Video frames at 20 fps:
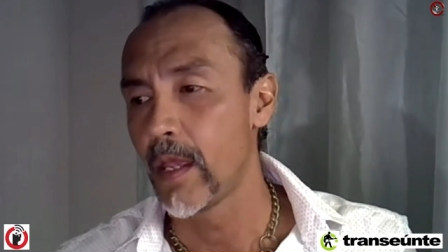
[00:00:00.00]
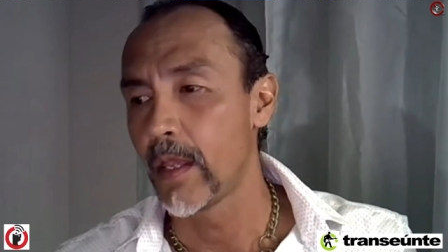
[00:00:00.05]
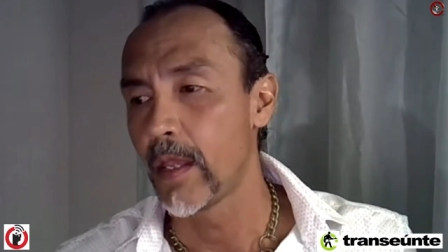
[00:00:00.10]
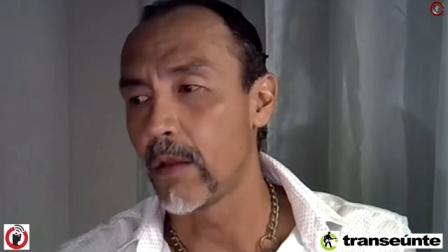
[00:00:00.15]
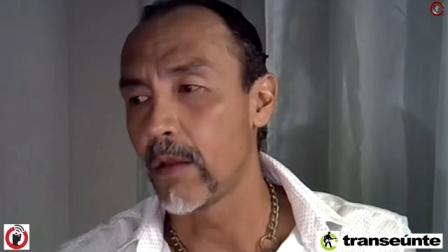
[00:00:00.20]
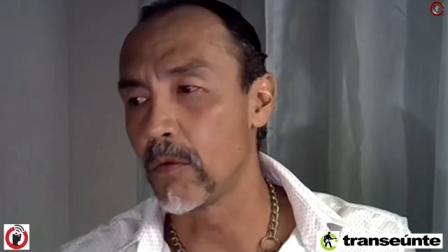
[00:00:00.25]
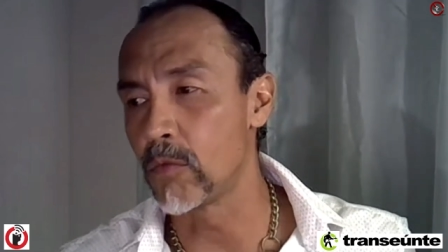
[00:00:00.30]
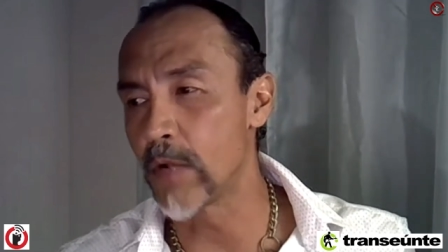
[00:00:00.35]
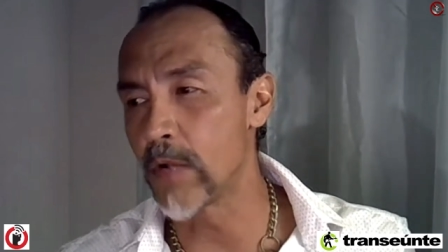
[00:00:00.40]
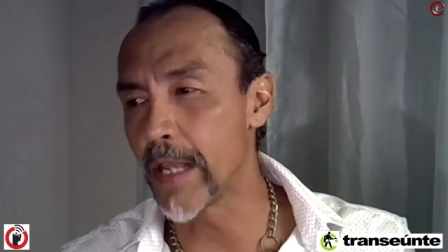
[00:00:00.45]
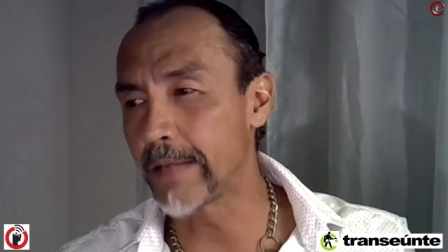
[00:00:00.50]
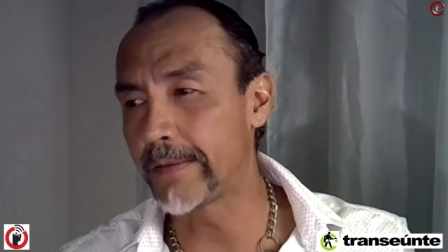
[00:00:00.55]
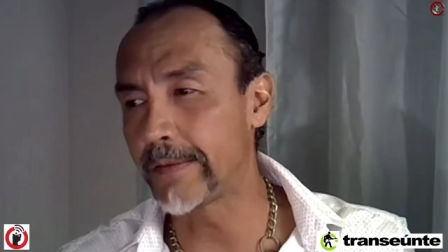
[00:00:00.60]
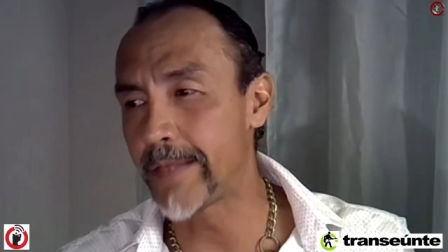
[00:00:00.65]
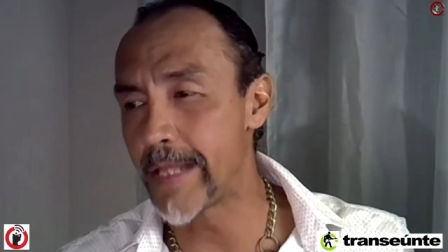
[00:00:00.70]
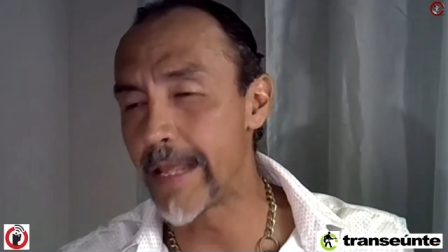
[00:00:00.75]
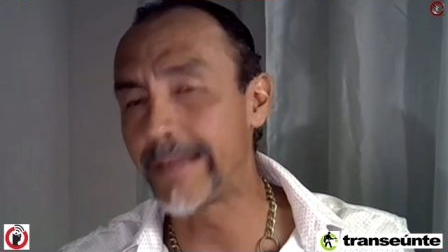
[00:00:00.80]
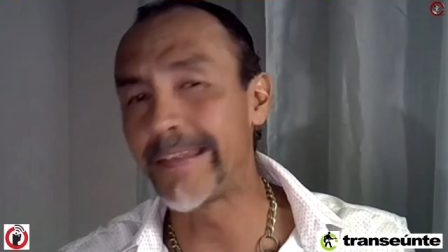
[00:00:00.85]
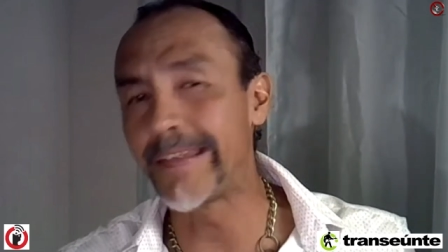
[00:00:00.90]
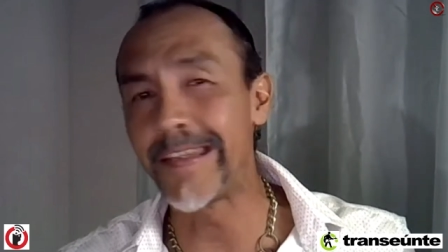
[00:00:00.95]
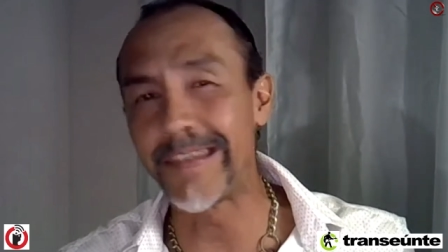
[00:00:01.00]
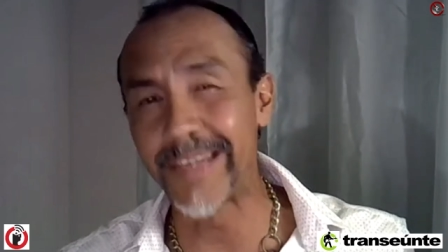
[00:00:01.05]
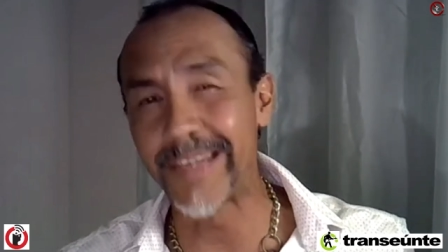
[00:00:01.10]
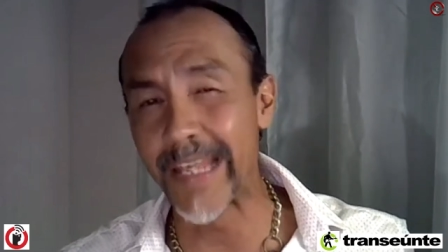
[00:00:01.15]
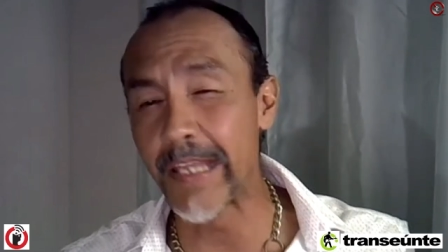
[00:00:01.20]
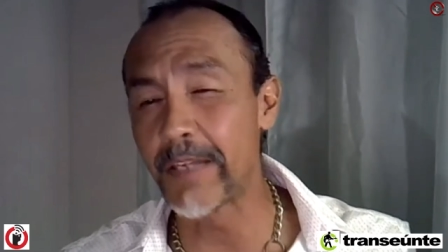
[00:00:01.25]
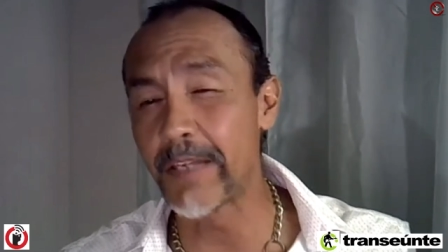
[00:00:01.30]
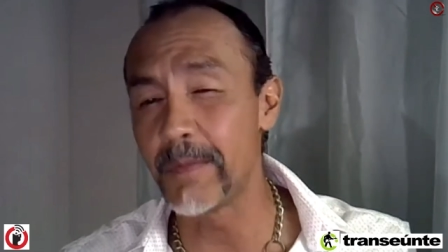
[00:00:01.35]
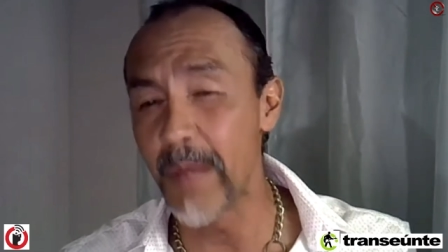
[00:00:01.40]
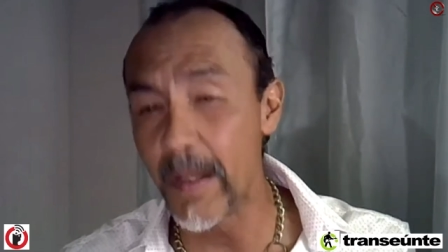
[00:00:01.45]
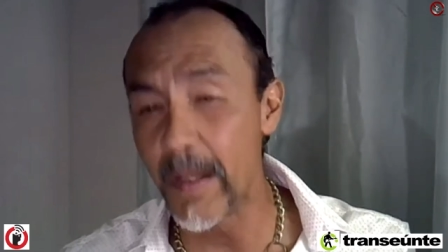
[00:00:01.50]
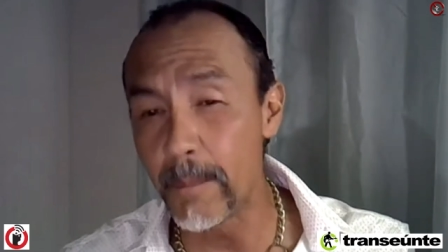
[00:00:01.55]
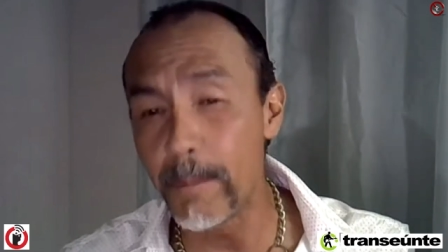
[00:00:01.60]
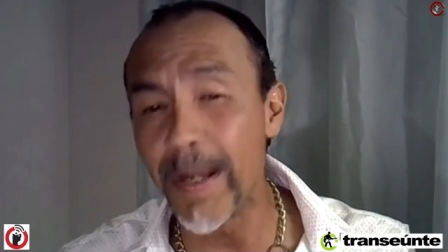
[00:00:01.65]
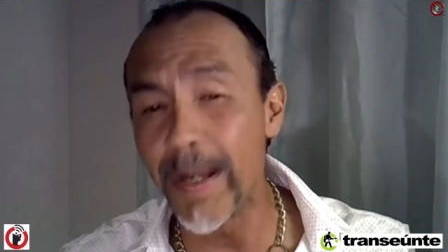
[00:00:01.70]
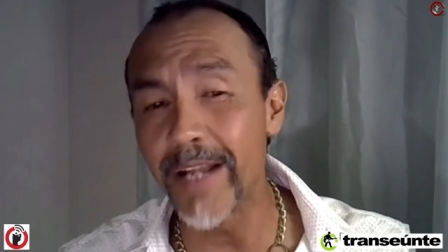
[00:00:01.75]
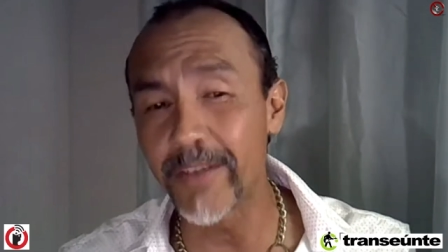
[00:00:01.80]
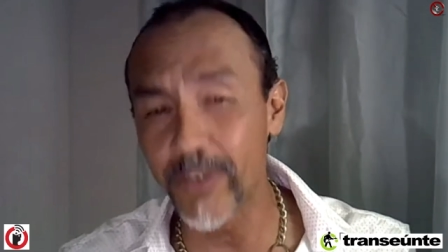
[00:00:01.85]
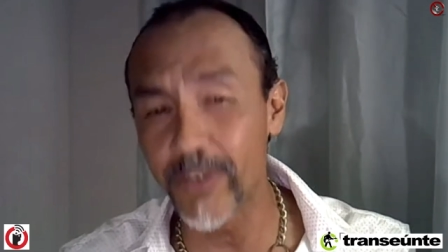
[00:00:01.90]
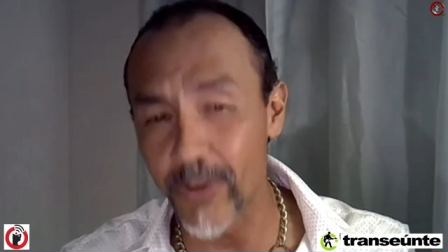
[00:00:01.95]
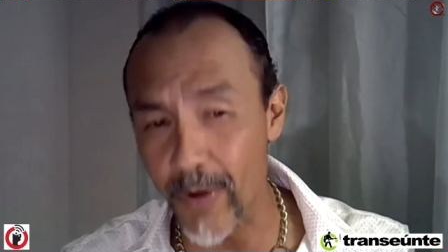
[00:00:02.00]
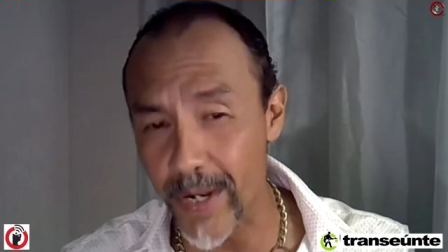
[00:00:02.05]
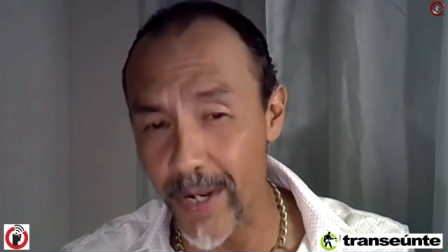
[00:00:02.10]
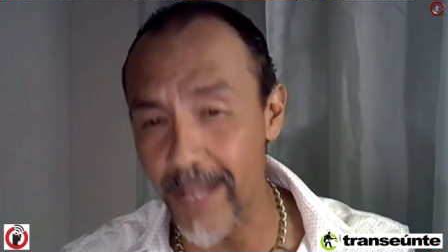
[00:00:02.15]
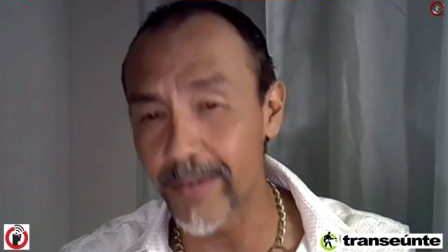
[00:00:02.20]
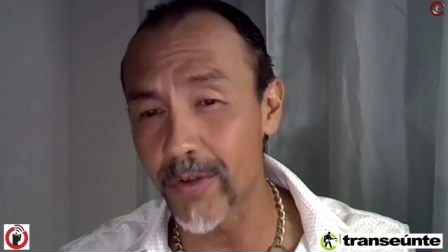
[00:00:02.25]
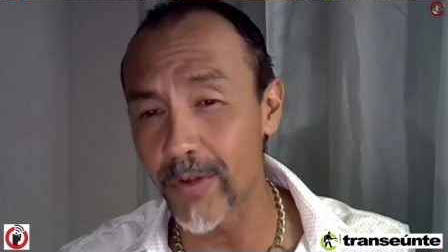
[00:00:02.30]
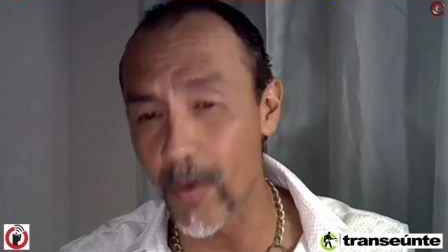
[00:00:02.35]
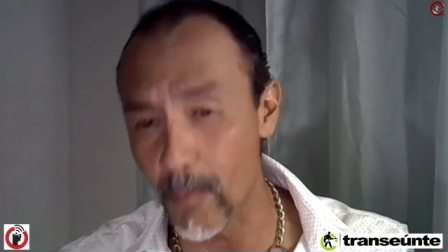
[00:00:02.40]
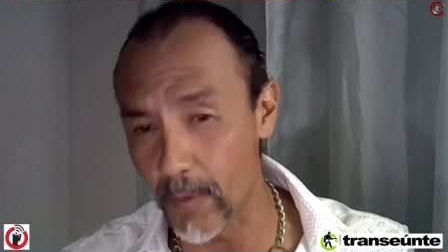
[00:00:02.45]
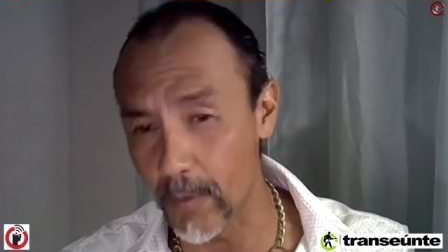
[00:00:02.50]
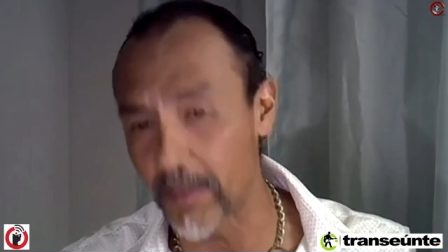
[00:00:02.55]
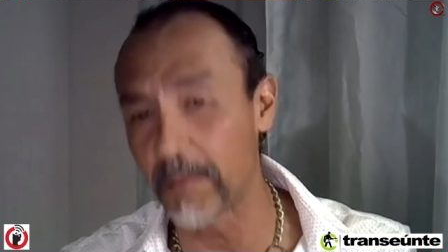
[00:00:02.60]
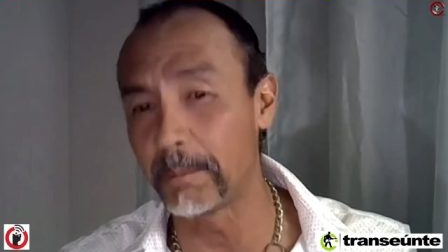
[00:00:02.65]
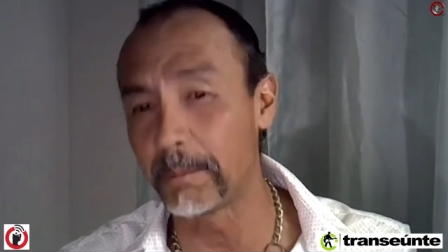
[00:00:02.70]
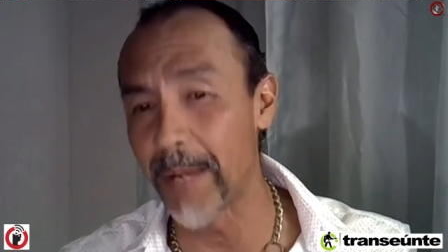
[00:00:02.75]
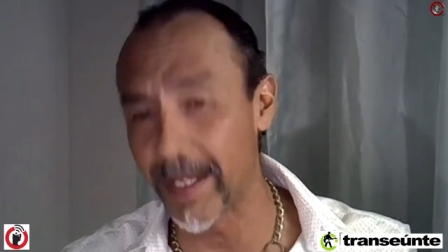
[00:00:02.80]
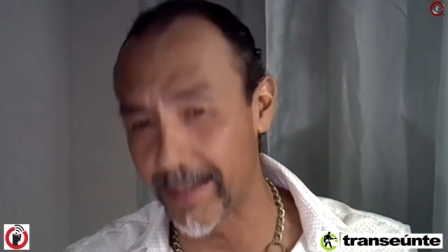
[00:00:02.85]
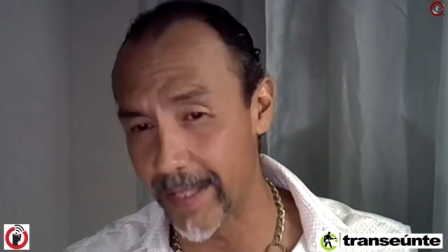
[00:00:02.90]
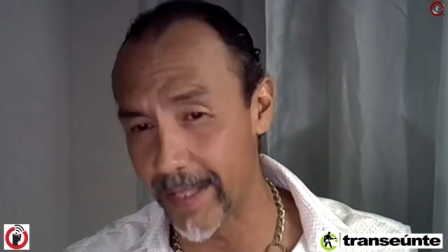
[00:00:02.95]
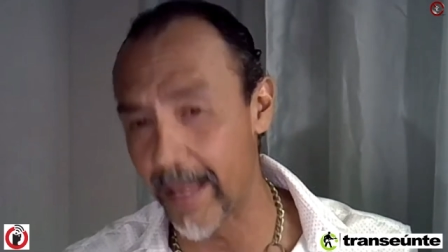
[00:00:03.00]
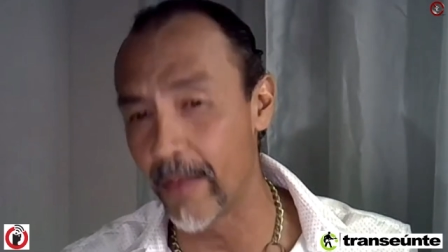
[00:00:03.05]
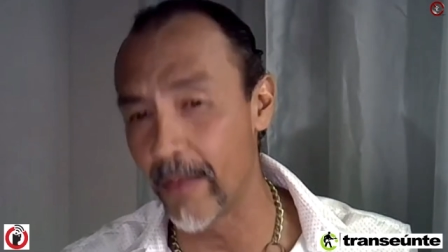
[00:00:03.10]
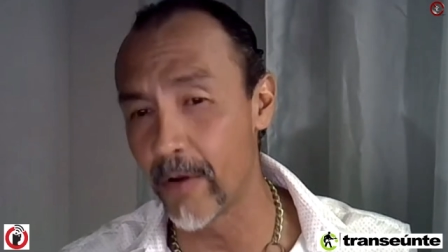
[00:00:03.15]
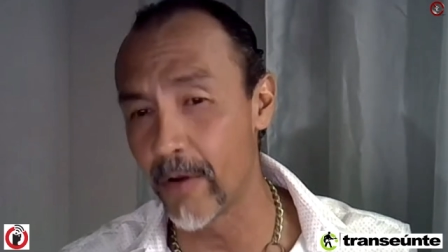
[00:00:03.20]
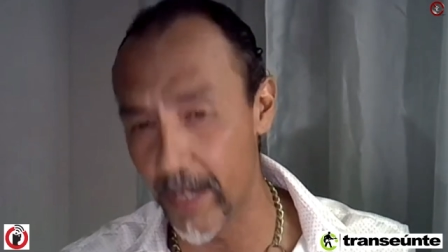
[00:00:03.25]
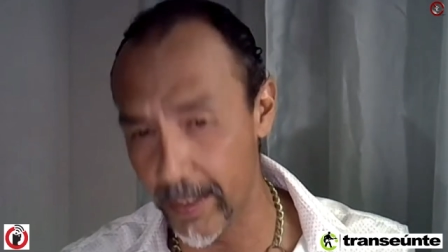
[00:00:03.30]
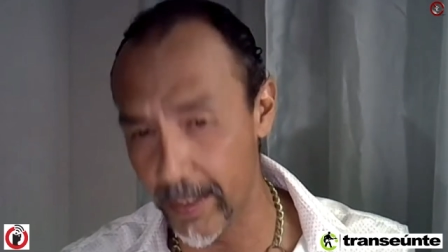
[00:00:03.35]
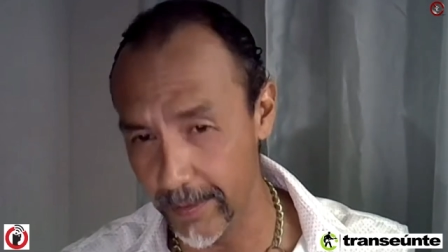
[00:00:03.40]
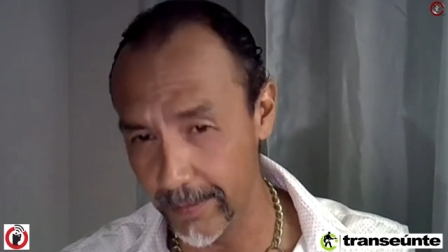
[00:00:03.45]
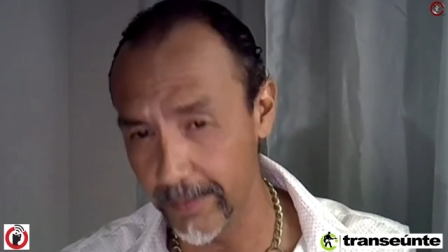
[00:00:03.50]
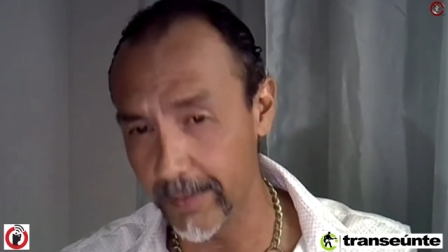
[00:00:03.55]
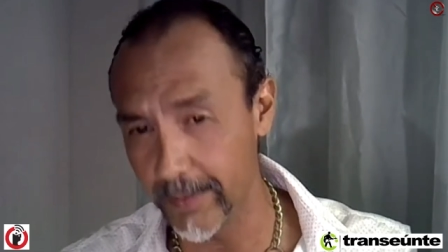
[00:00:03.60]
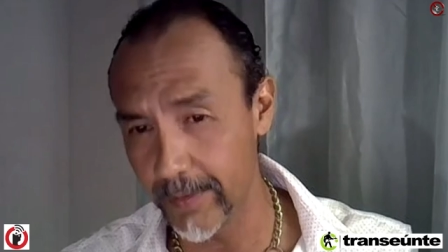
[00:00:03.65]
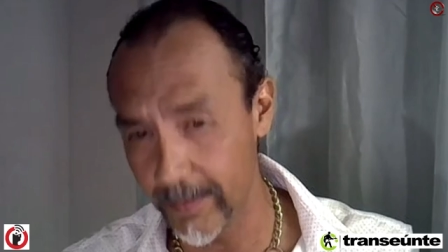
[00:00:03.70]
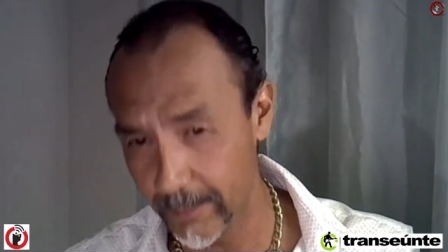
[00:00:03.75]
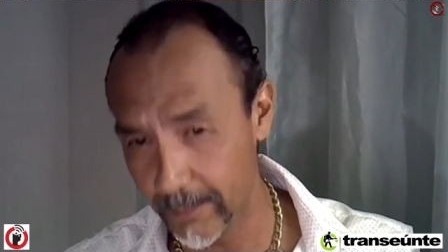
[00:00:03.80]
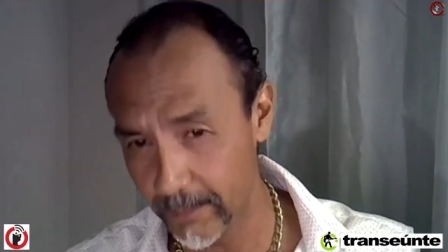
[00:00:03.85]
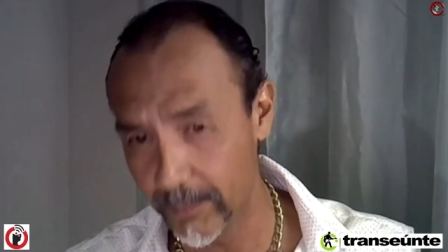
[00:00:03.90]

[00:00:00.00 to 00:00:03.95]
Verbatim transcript: unas 16 mil personas como espectadores.